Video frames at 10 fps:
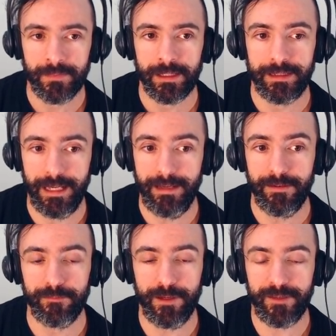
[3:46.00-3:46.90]

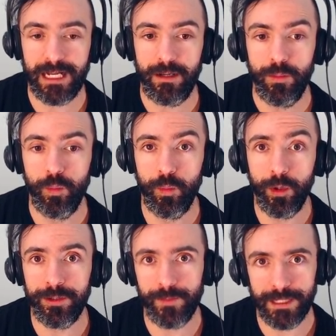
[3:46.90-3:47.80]
né, vai ficar
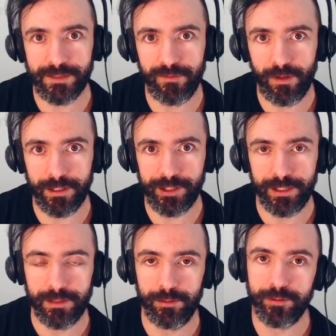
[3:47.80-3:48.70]
muito mais
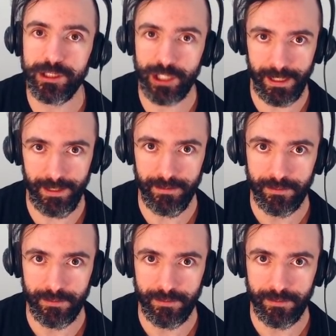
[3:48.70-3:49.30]
forte do que já é.